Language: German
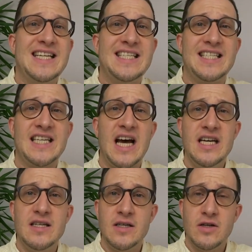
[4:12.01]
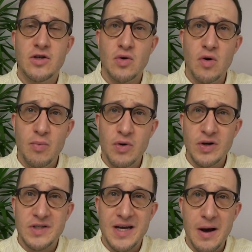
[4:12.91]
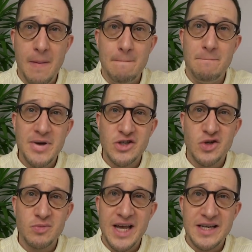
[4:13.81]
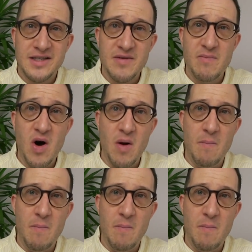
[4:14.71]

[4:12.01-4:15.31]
sei easyinsurance.ch. Bis zum nächsten Mal.